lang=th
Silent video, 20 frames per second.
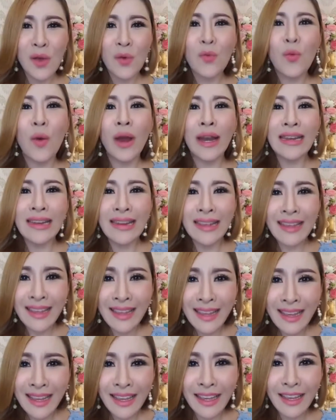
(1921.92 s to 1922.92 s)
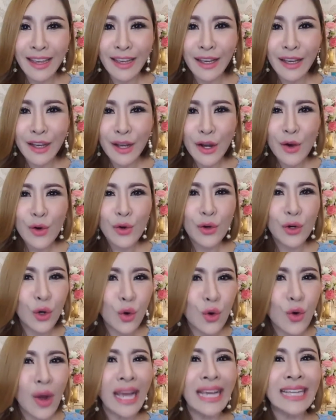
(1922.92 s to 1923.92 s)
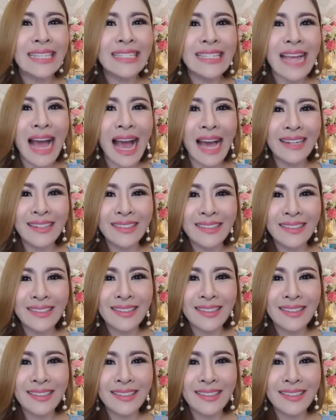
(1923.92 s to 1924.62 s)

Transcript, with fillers: วันนี้รู้ให้ชัด